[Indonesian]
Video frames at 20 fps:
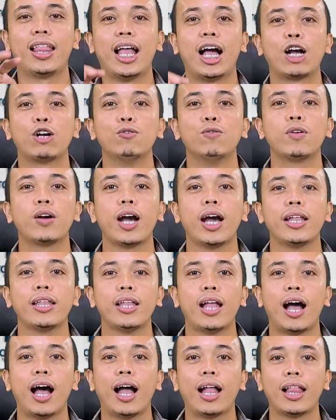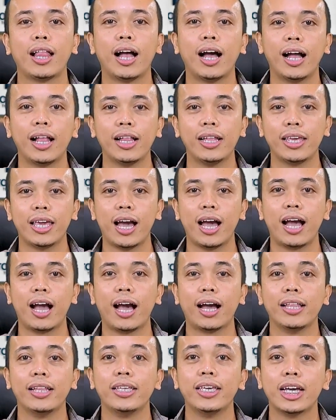Lakukan hal-hal yang
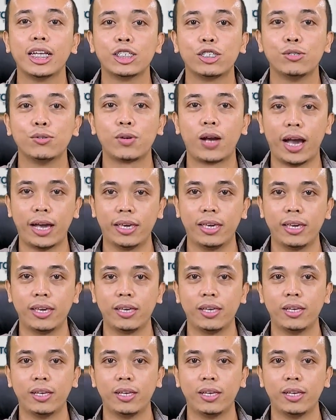kalian sukai.